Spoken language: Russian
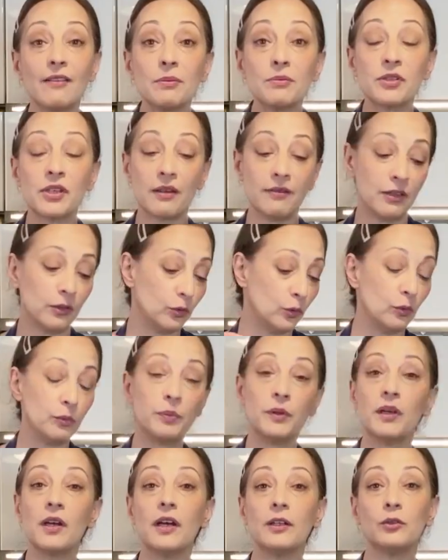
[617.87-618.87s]
вам советую
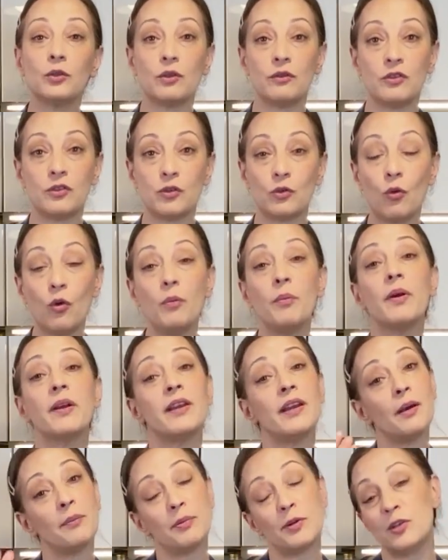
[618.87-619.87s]
приготовить оба
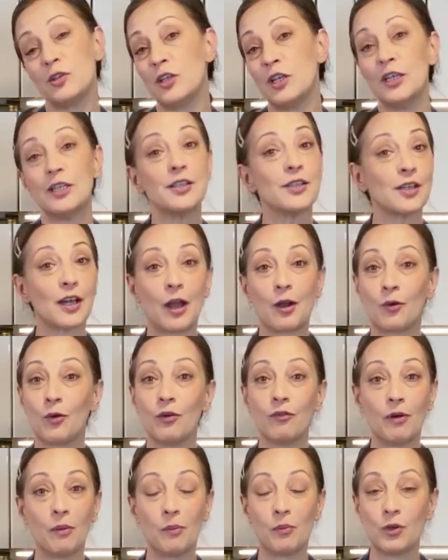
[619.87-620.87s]
и определиться,
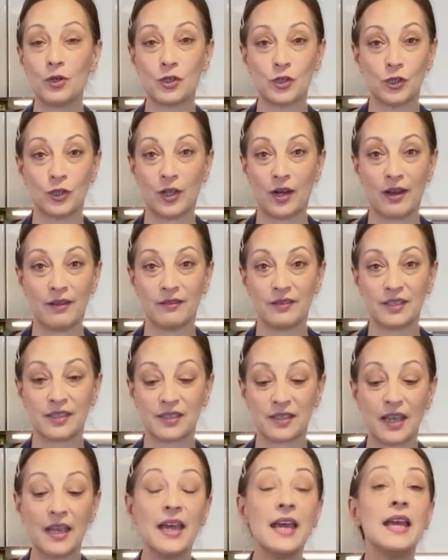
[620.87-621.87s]
какой вам больше
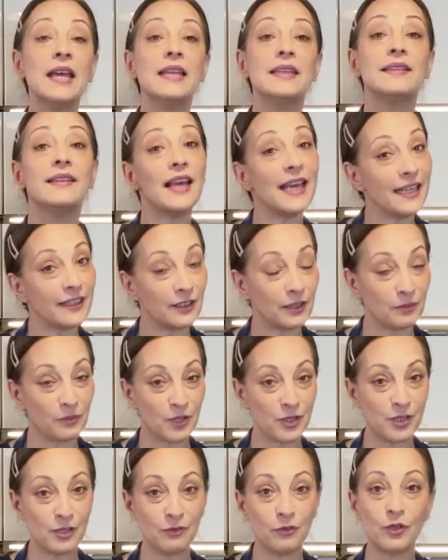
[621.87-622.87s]
нравится. На этом
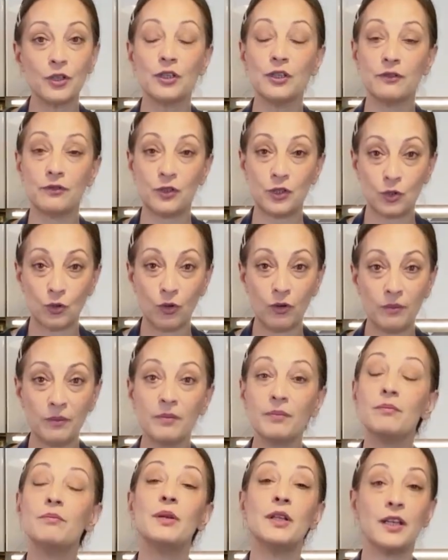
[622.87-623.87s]
на сегодня все.
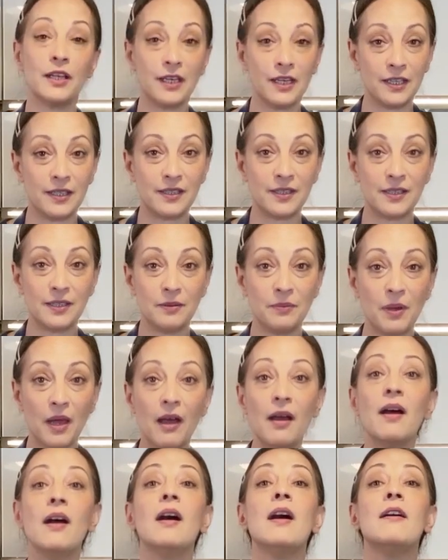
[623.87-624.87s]
Берегите
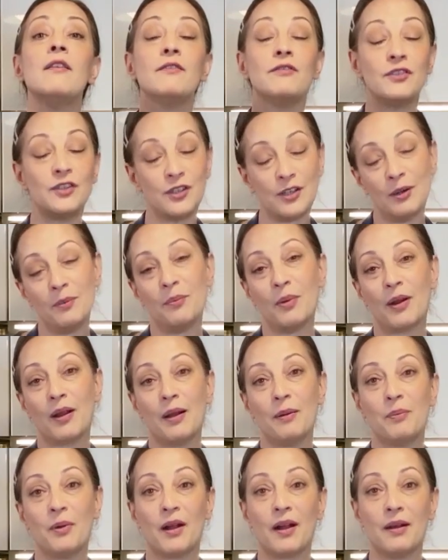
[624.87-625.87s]
себя. Всем
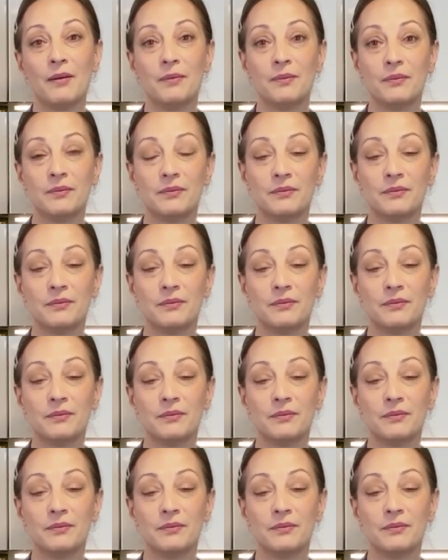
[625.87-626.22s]
пока-пока.